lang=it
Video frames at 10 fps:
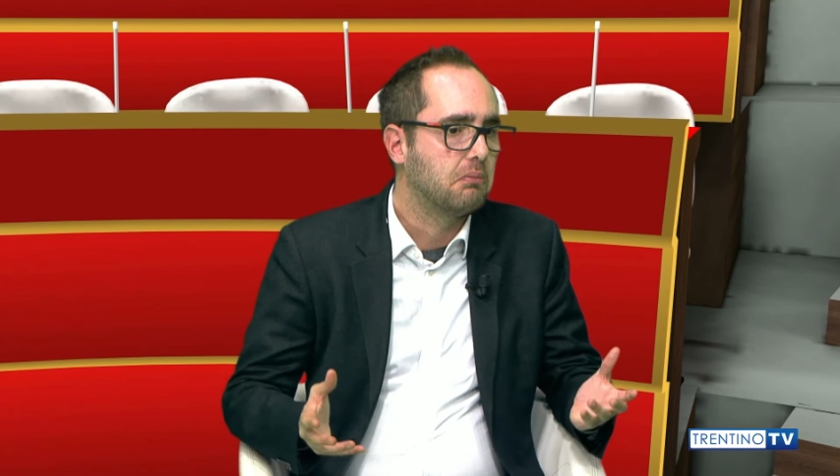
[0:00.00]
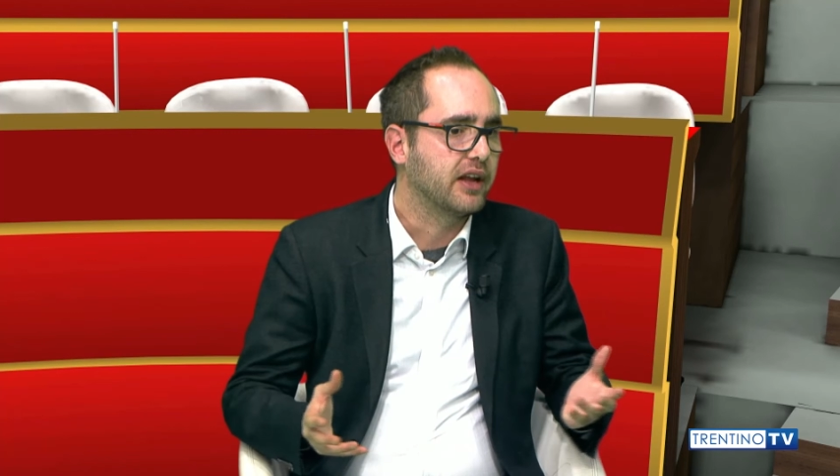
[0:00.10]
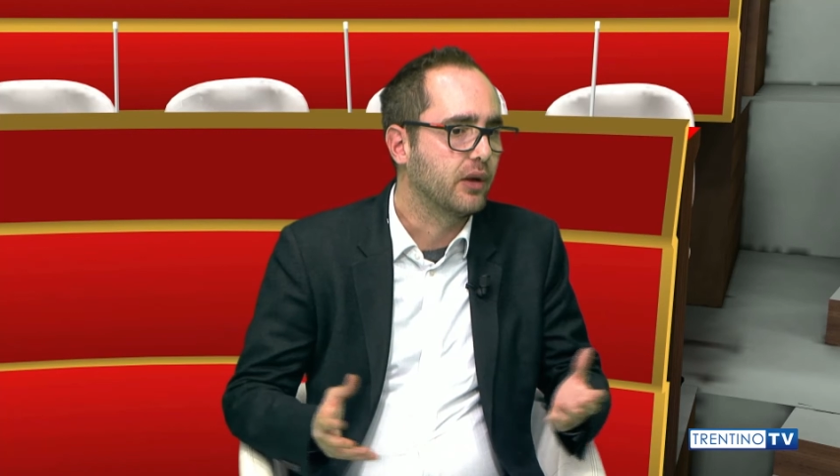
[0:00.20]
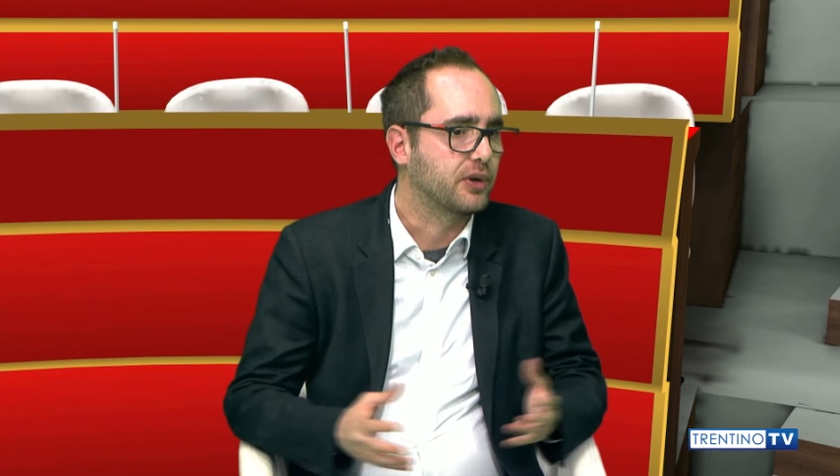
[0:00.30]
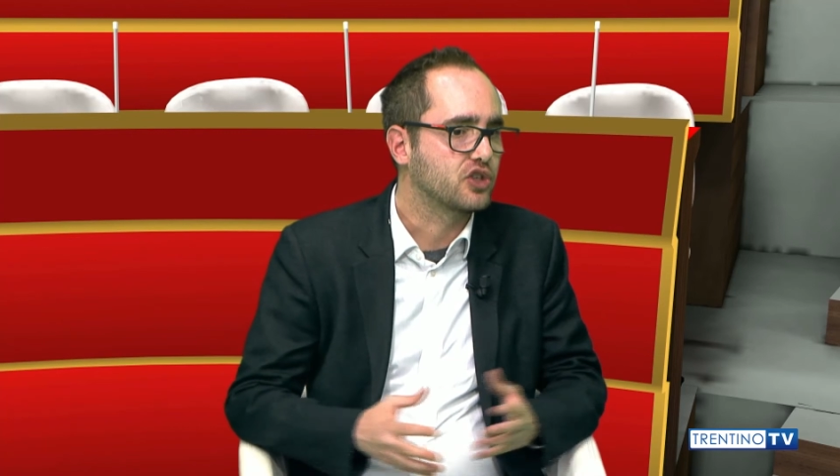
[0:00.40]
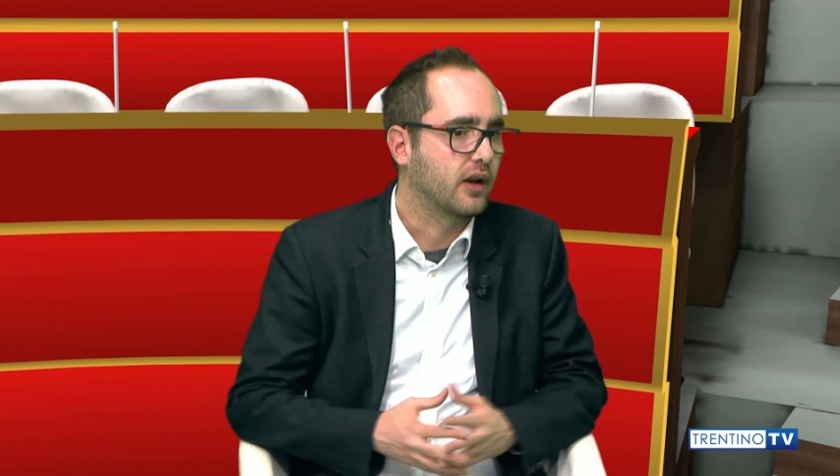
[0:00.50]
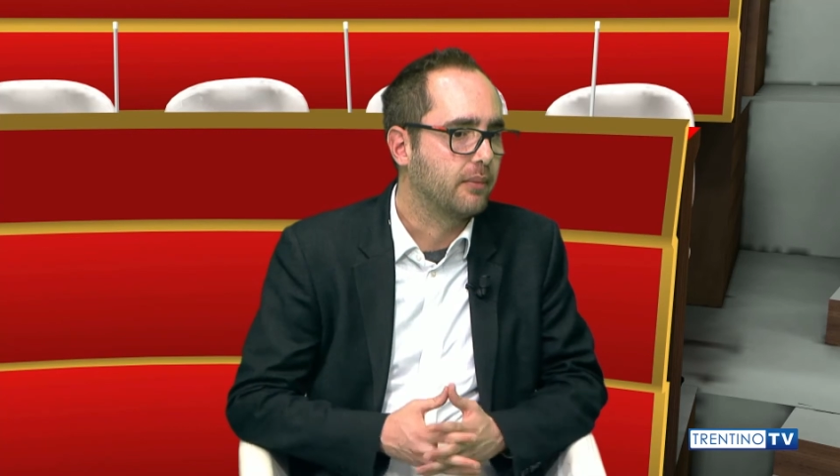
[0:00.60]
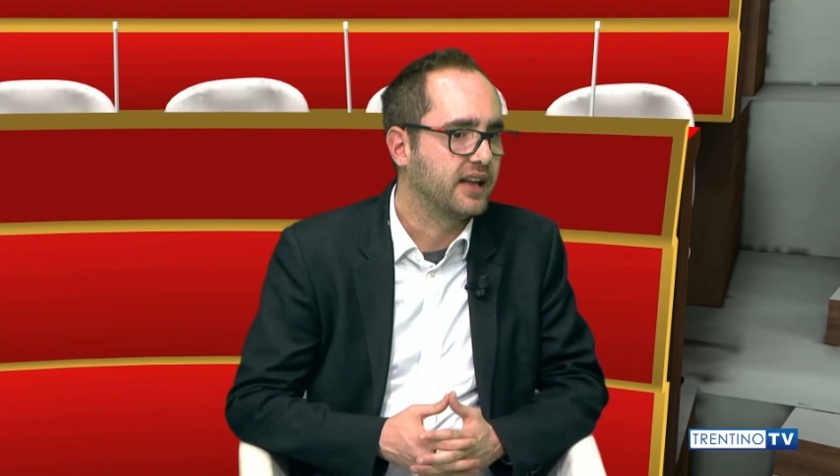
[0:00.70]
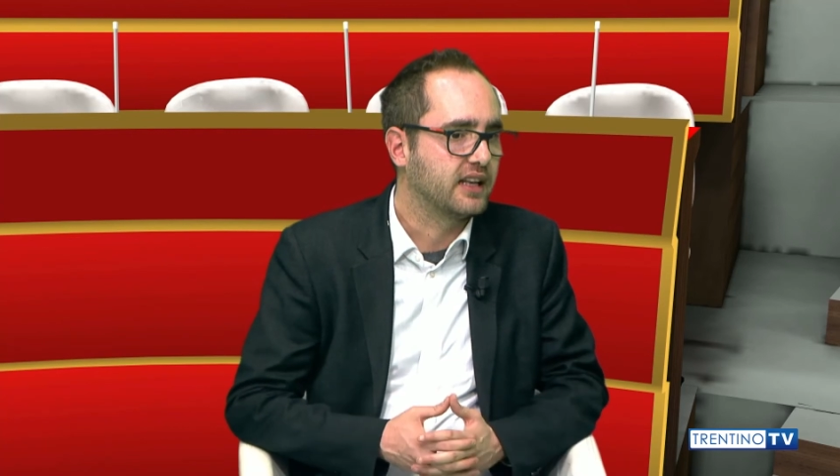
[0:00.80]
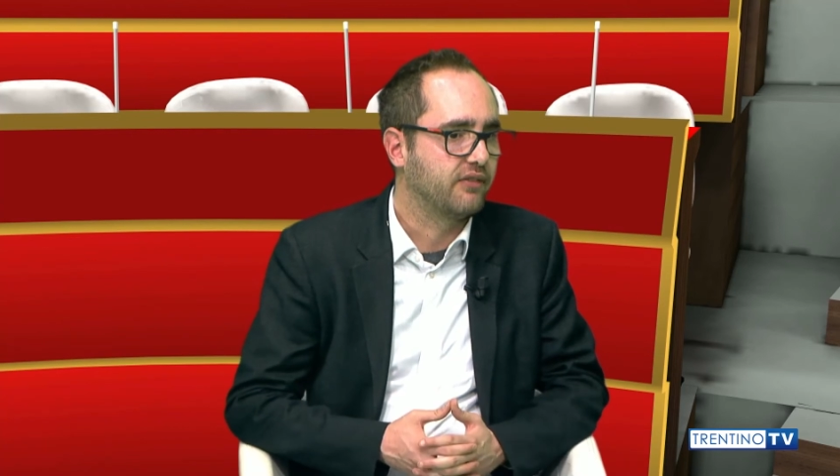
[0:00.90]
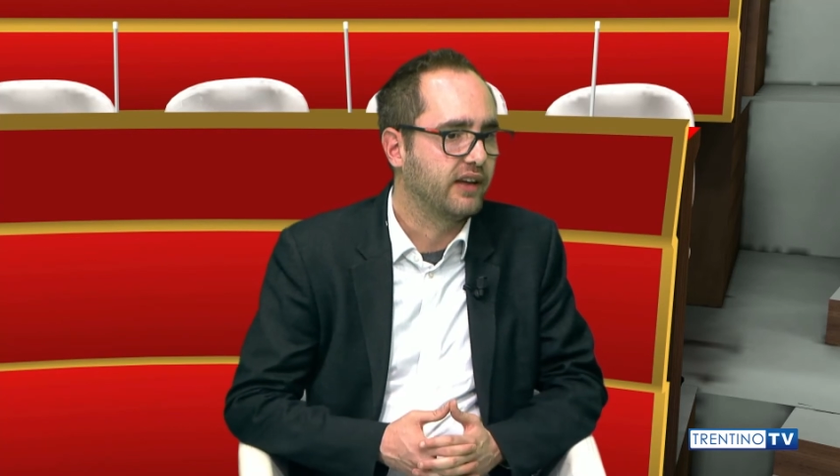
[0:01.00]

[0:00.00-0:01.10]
ma io personalmente